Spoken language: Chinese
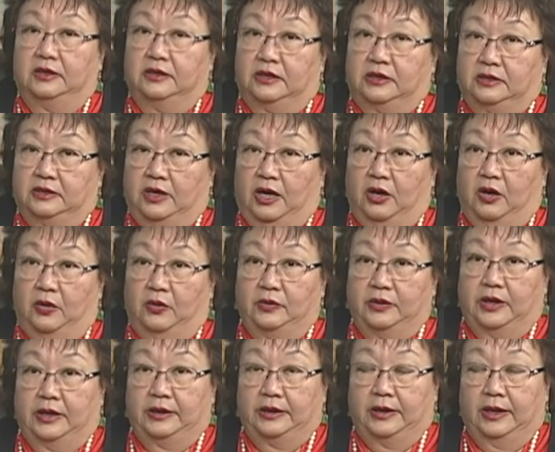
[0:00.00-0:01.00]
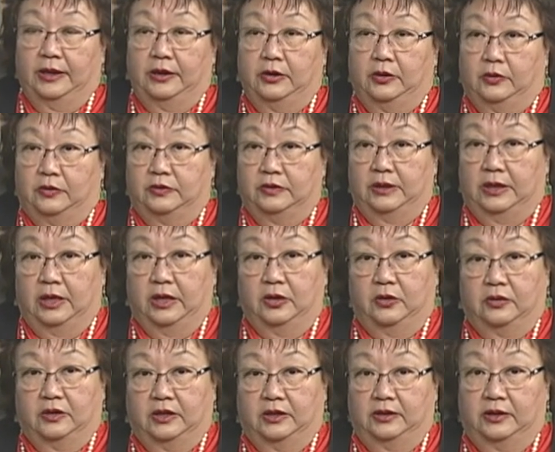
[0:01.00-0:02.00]
呃，然后呢，也有也
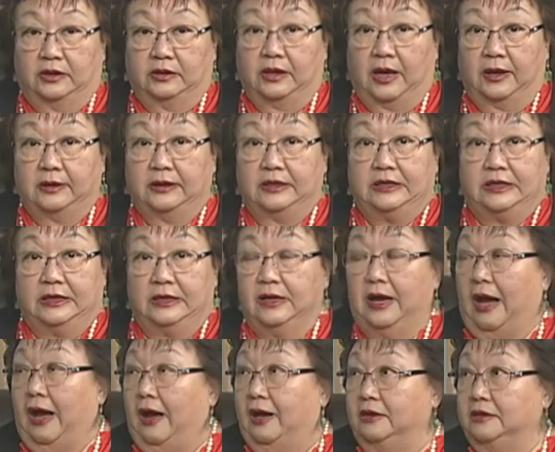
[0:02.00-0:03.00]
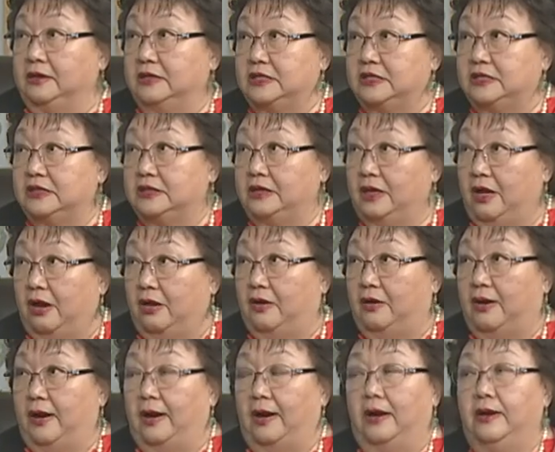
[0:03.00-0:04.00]
有可能他的银行的资料
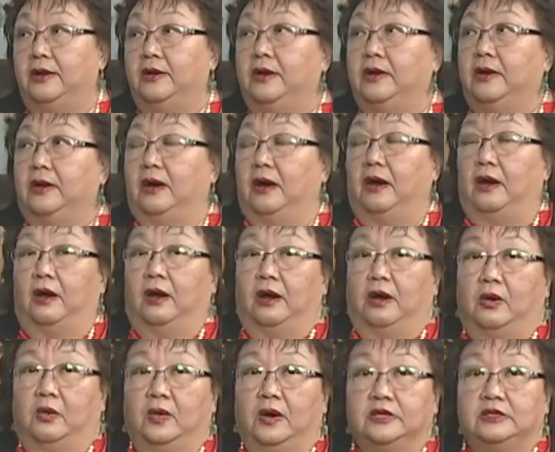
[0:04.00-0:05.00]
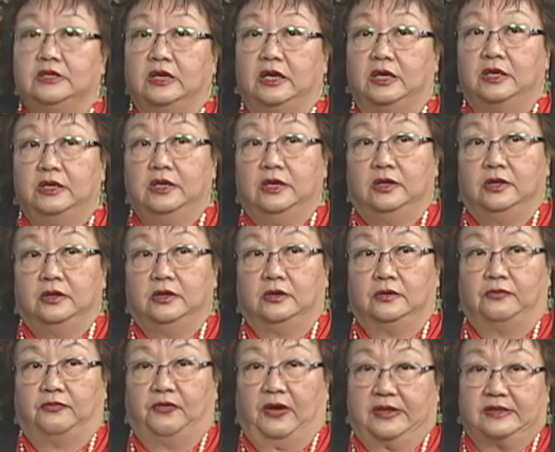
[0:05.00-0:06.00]
啊，呃，或者
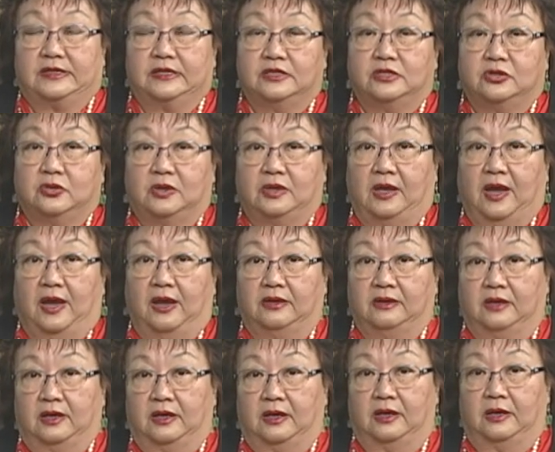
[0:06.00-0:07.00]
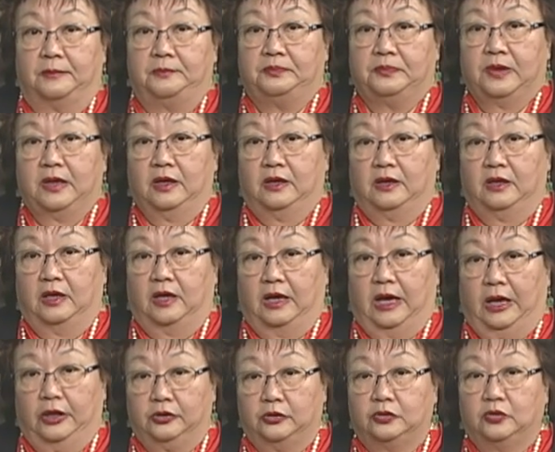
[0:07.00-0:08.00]
有，反正对他的呃
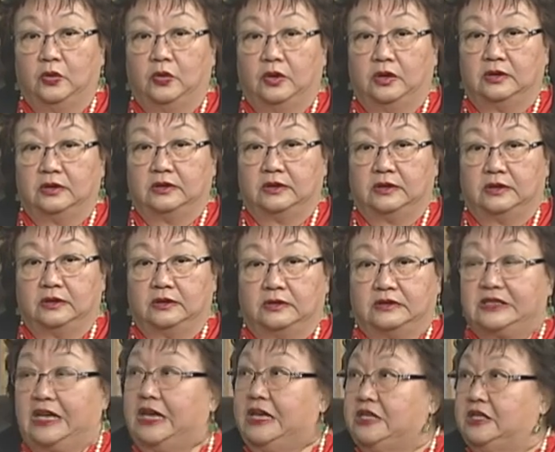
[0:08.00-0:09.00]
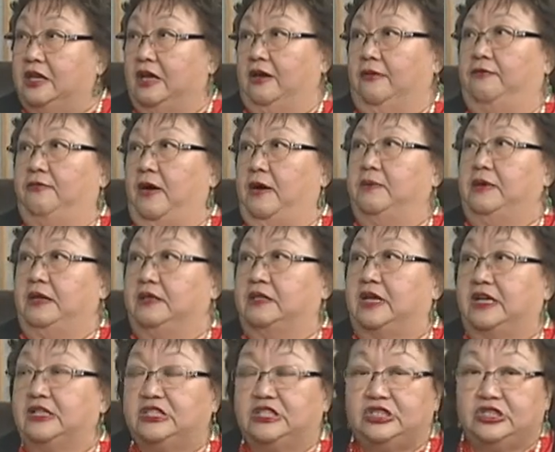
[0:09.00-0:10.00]
很多呃 data 方面，
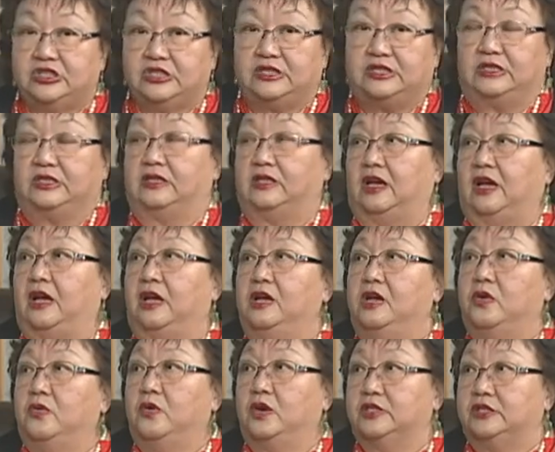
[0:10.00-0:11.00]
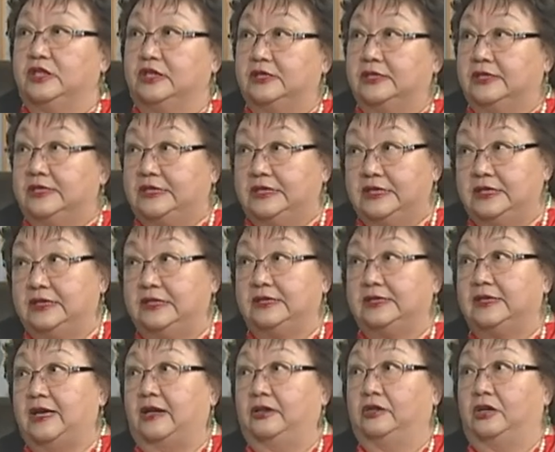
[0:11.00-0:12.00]
他自己的或者是经济
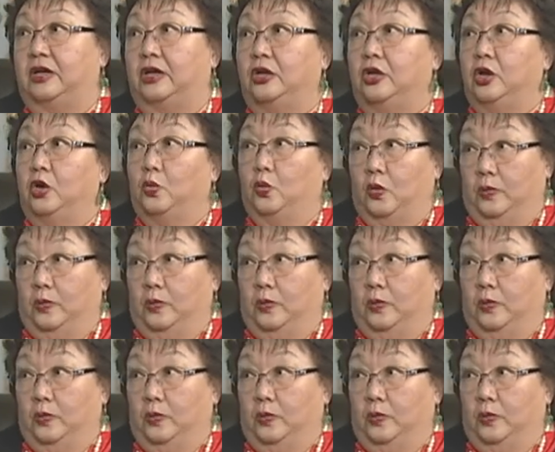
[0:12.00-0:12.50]
上的，我